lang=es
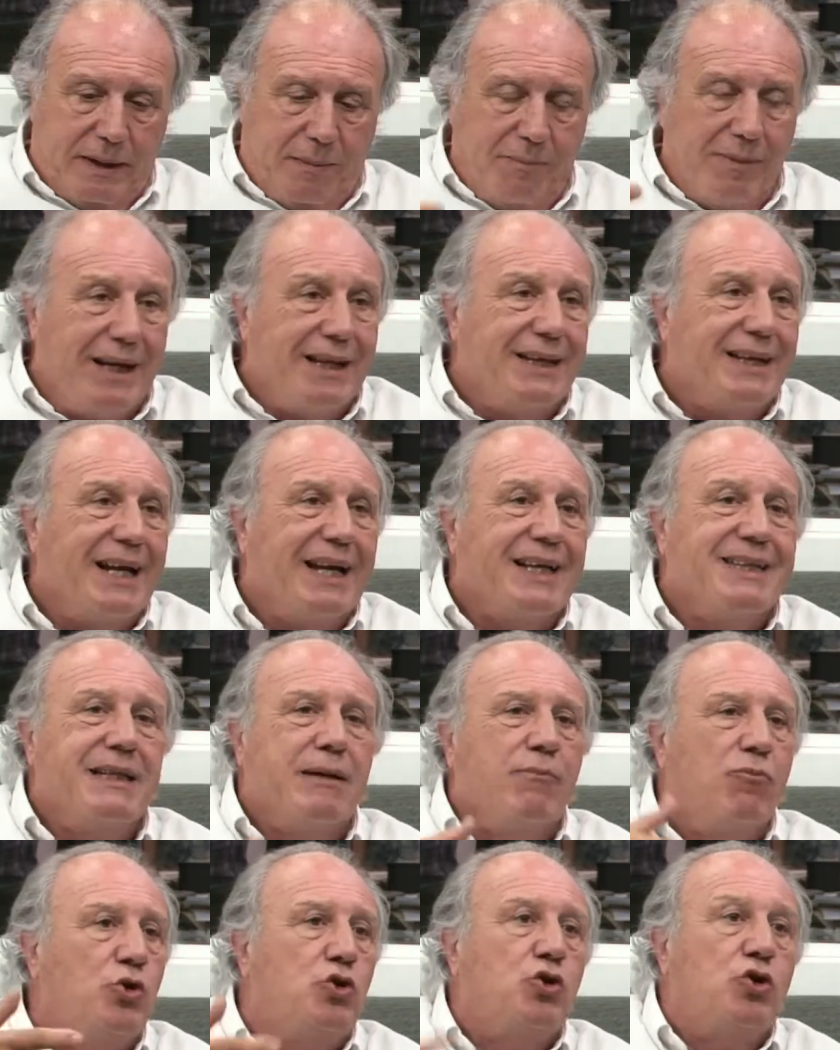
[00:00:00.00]
Militar hace
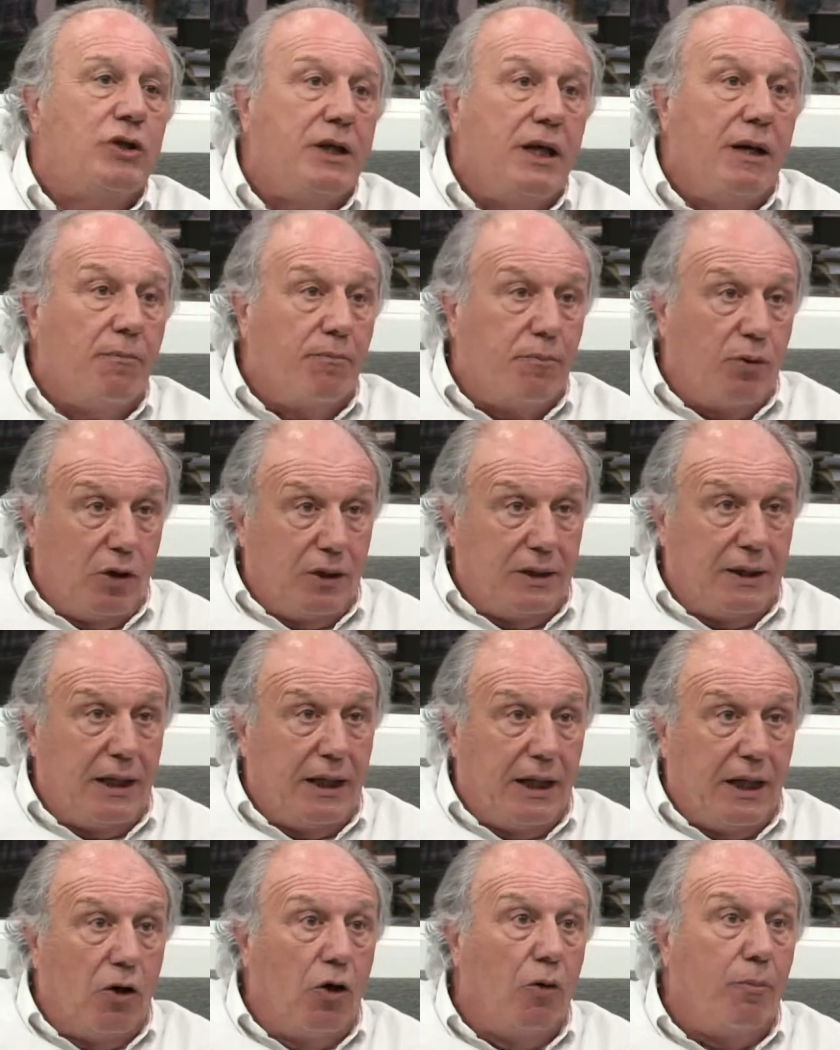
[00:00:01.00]
mucho tiempo que
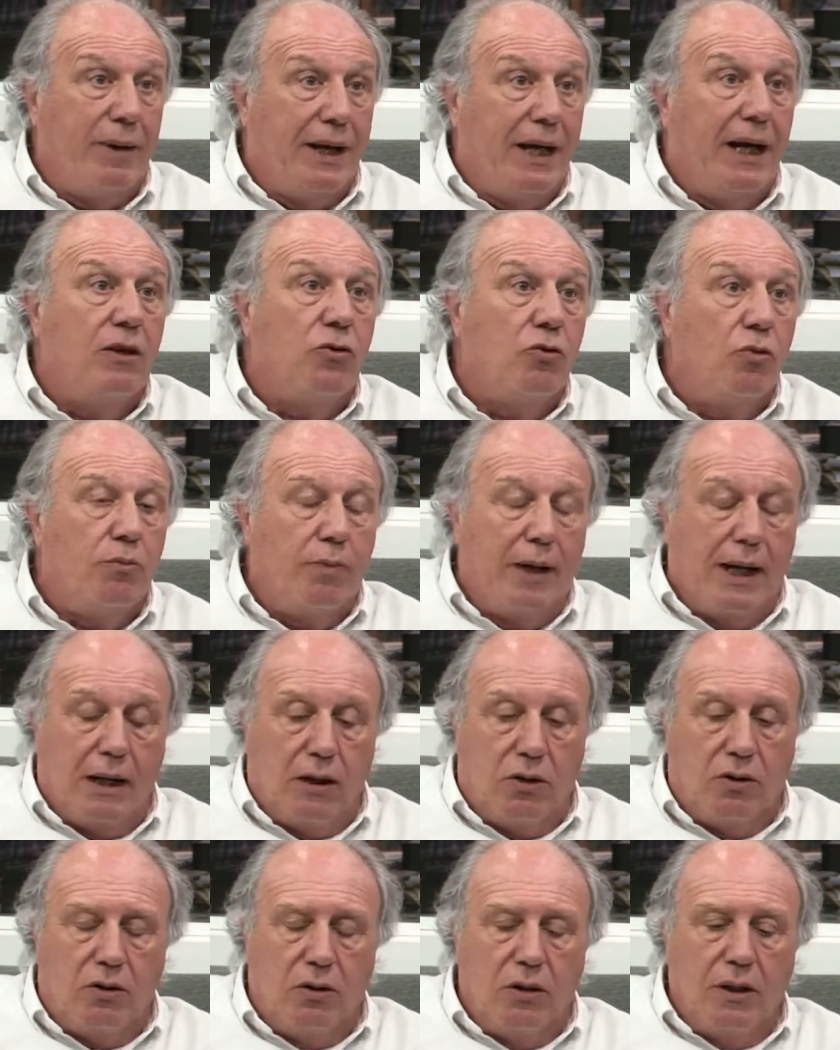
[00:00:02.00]
tiene operando un
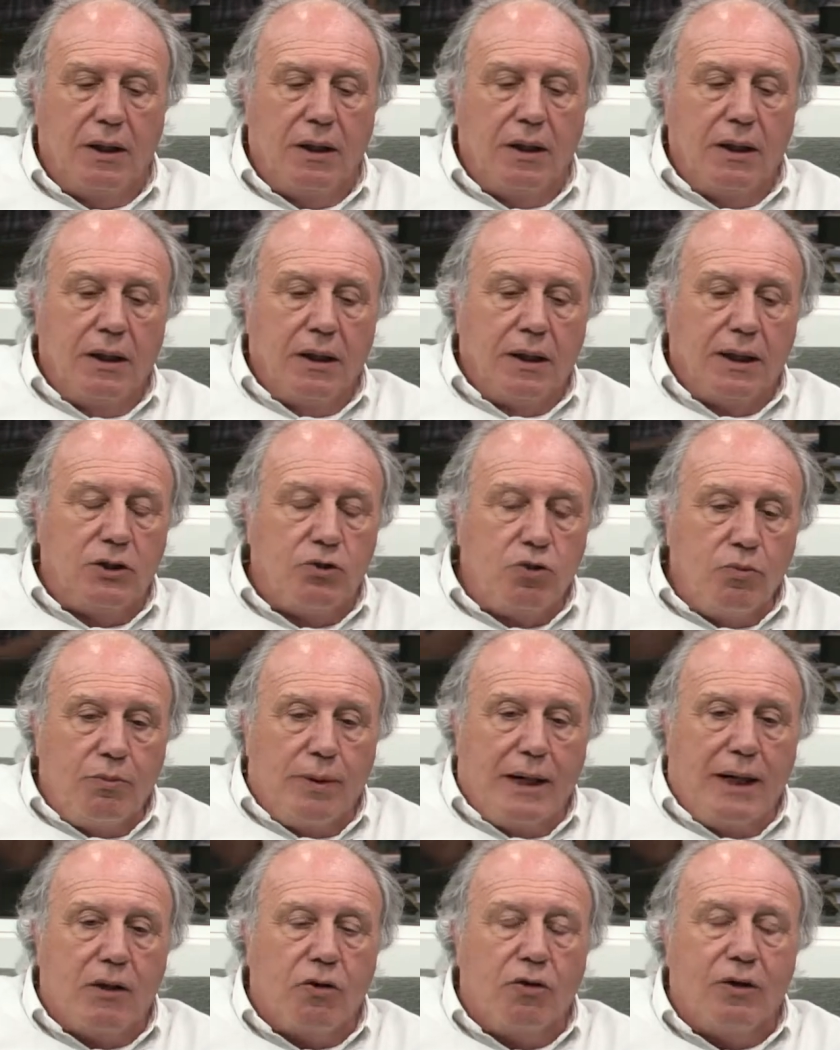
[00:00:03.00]
banco, que es un
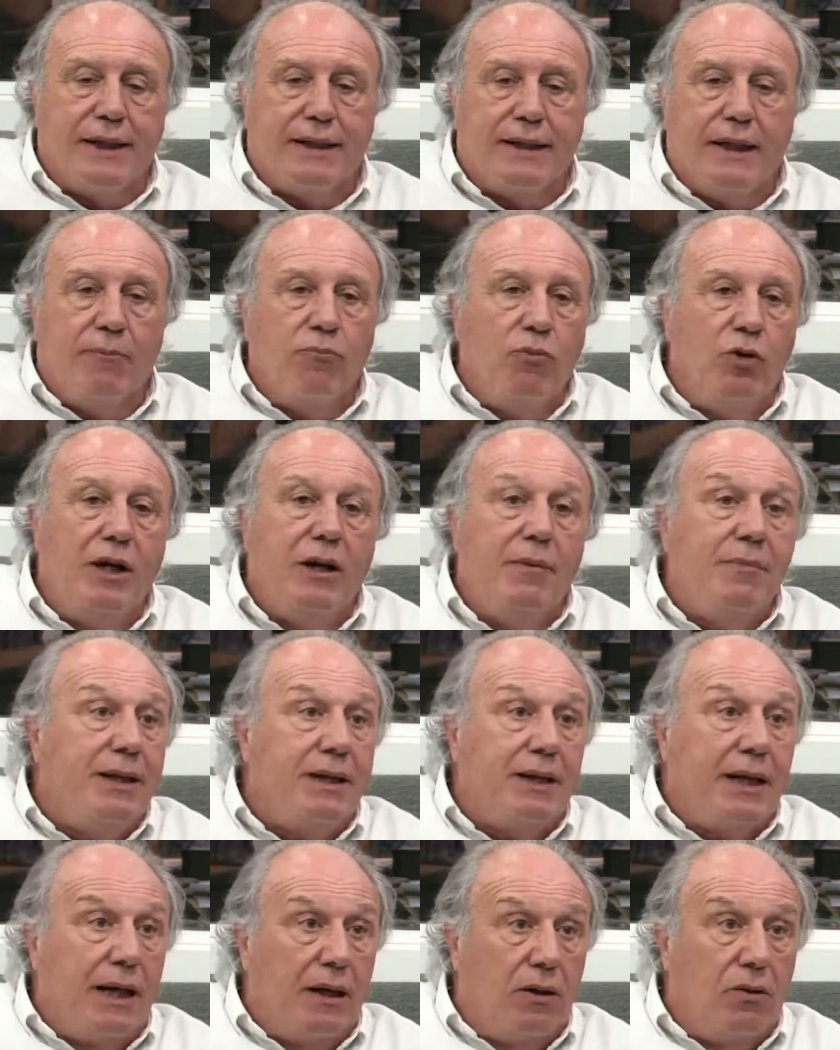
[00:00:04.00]
banco que está muy
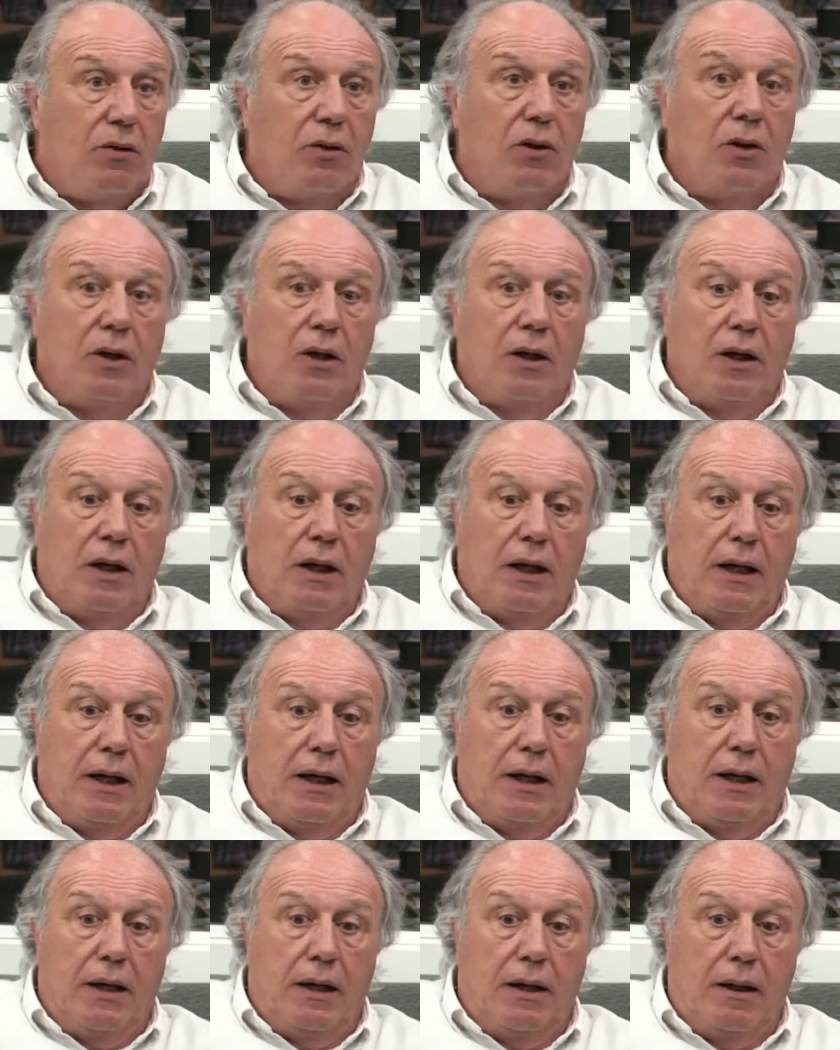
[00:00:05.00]
limitado
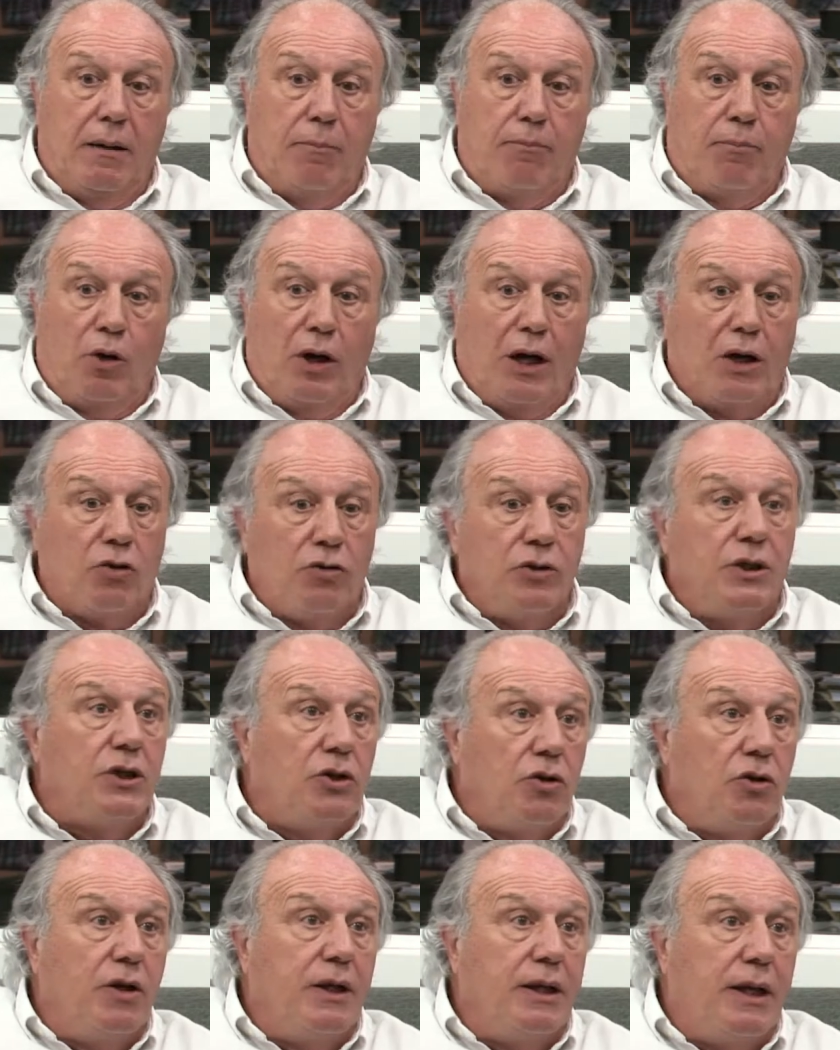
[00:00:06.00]
eh, por las
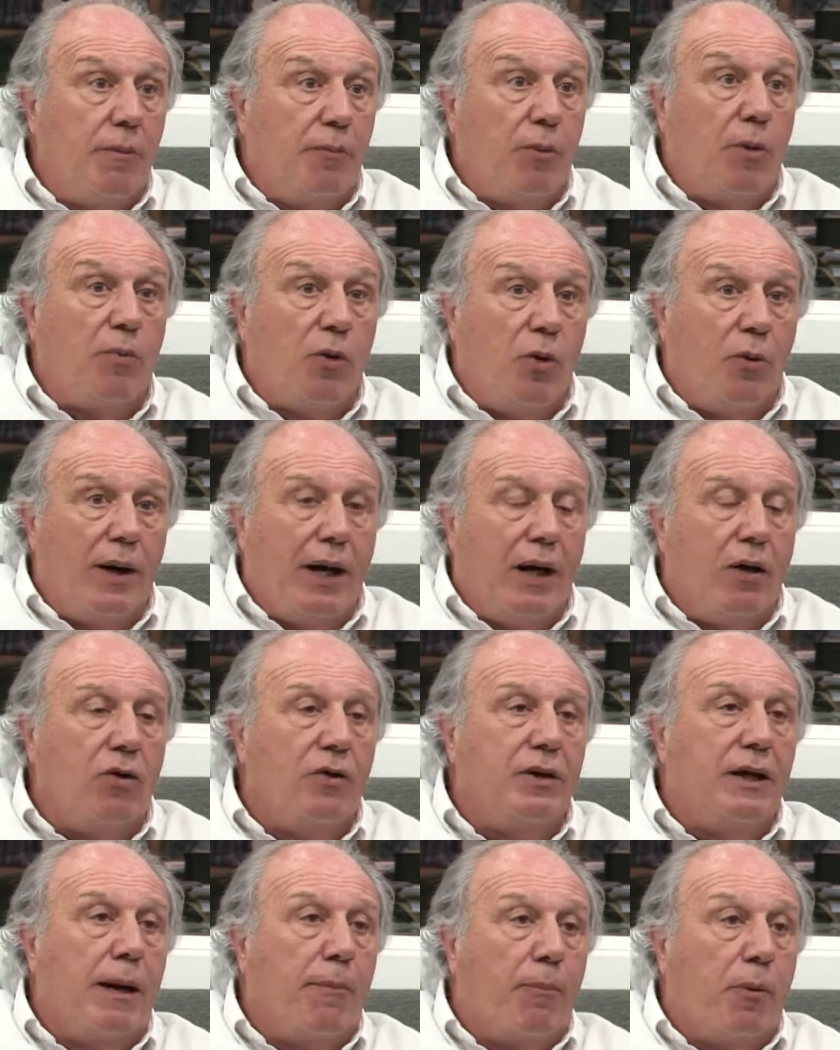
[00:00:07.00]
condiciones del propio banco y
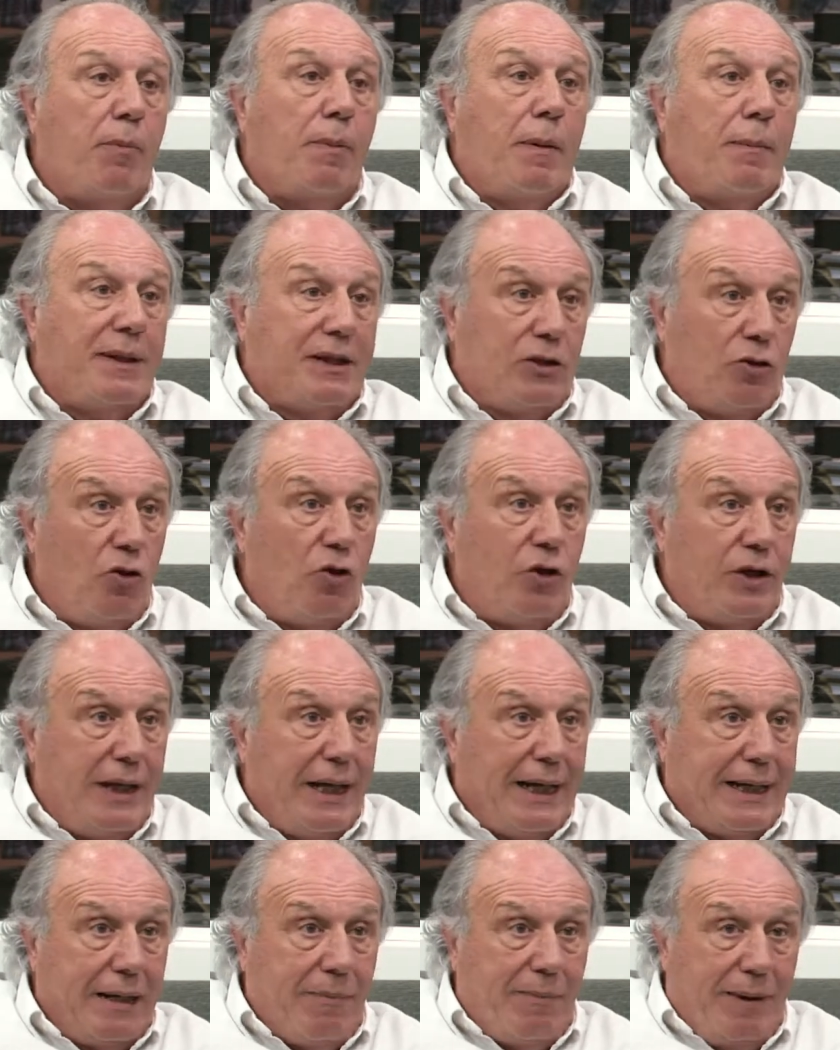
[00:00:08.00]
de las propias
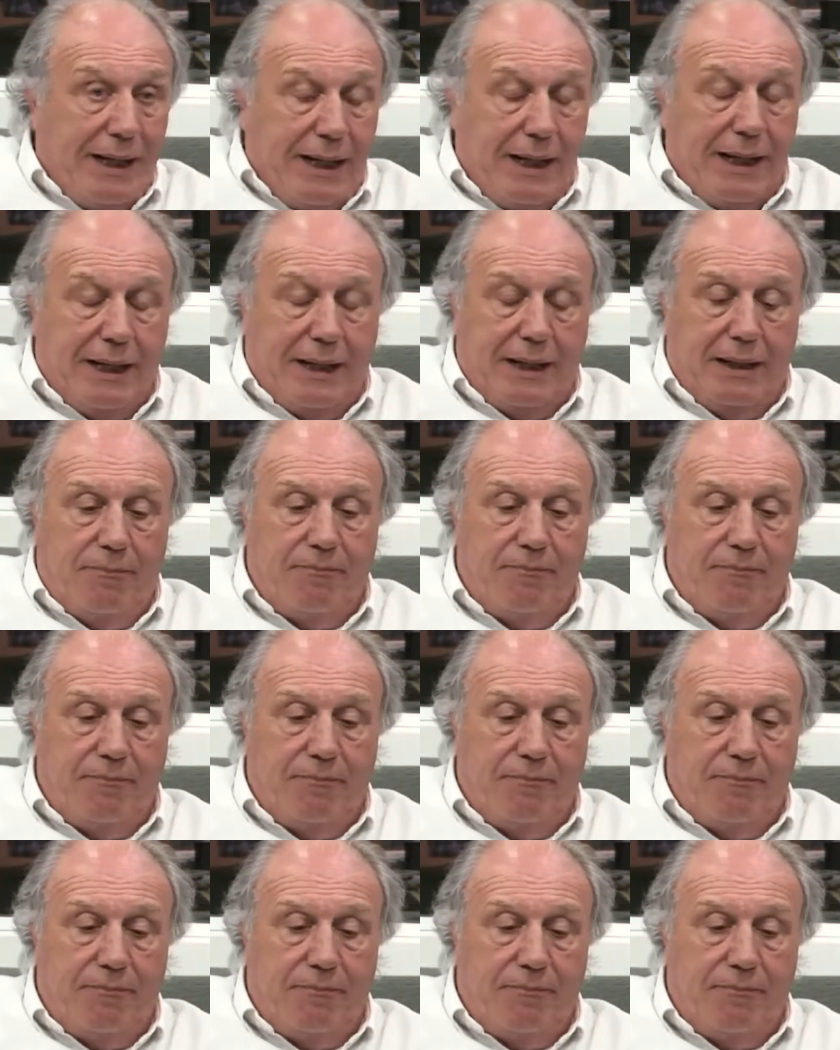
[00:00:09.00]
patologías que maneja.